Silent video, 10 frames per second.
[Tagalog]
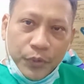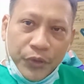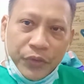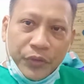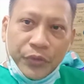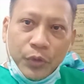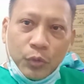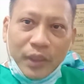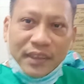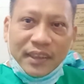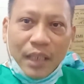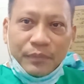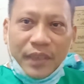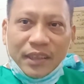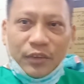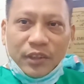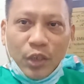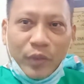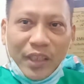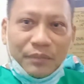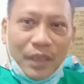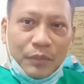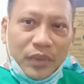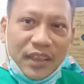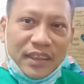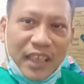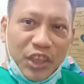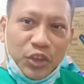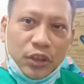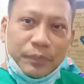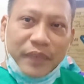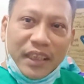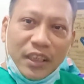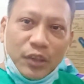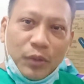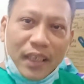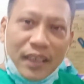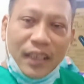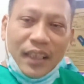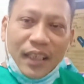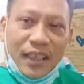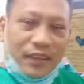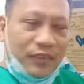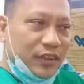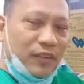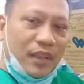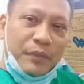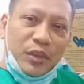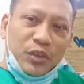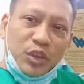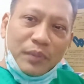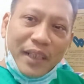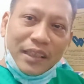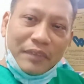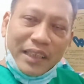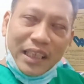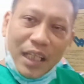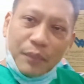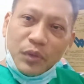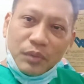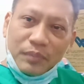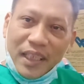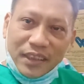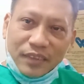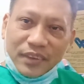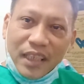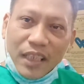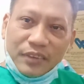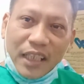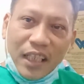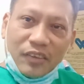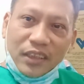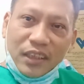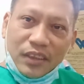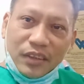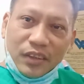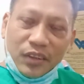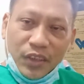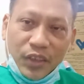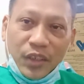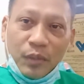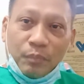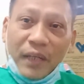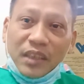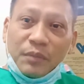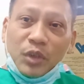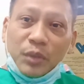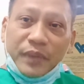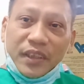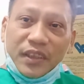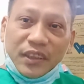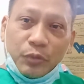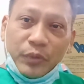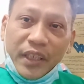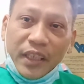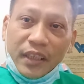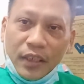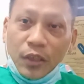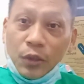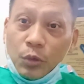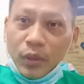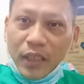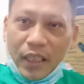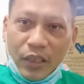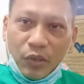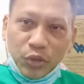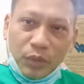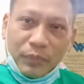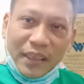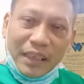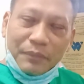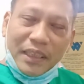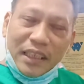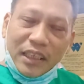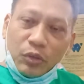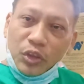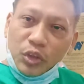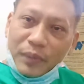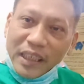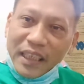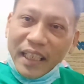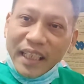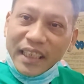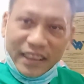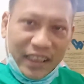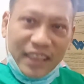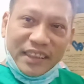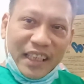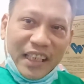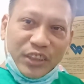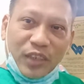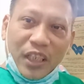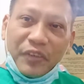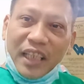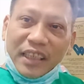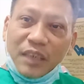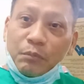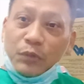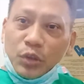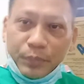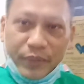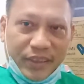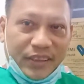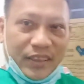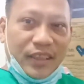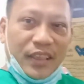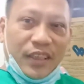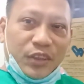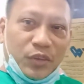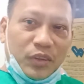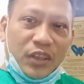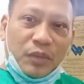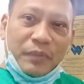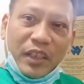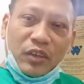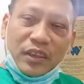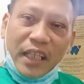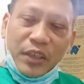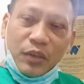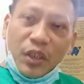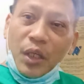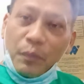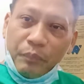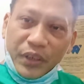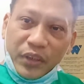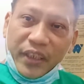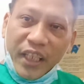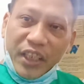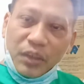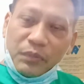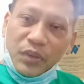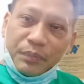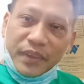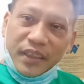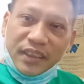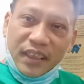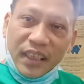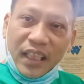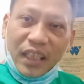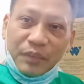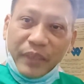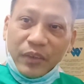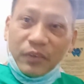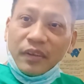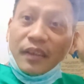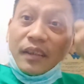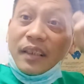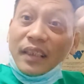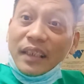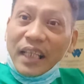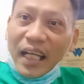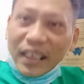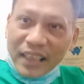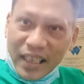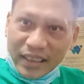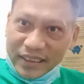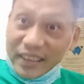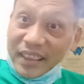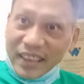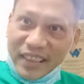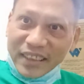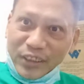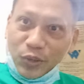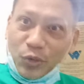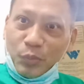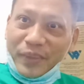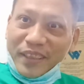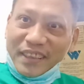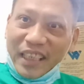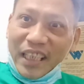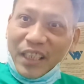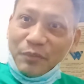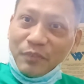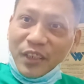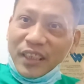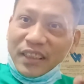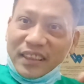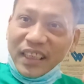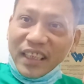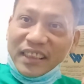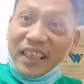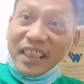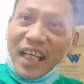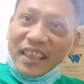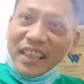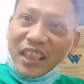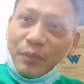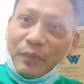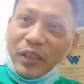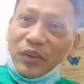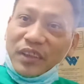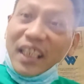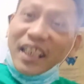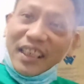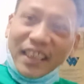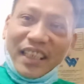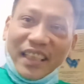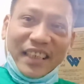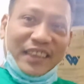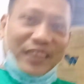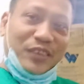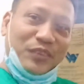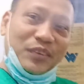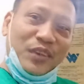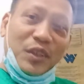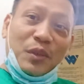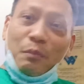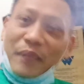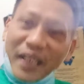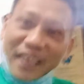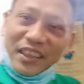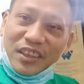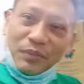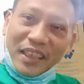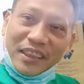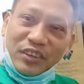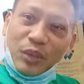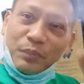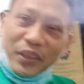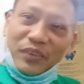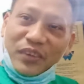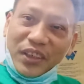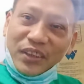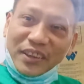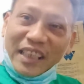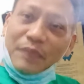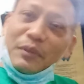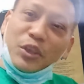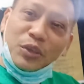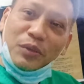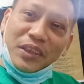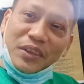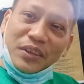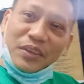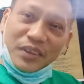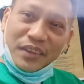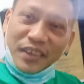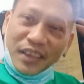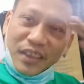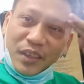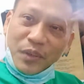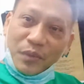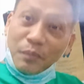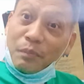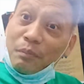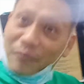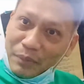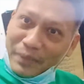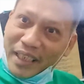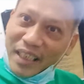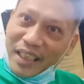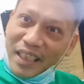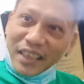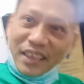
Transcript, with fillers: Yo, yo, yo, what's up mga kasawsaw? Welcome back muli sa aking YouTube channel. Ito ang Kasawsaw Avenue. So magandang magandang hapon mga kasawsaw. Sa araw nito, funny bloopers with Lugaw. So malalaman natin kung ito ba talaga ay essential. So gagawin natin bloopers. So dito mayroon tayong Pinoy Henyo bloopers at merong Knock Knock series. So first time, series na Knock Knock na may konting kantahan. So maganda to mga kasawsaw panoorin nyo. Sana magustuhan nyo mamaya.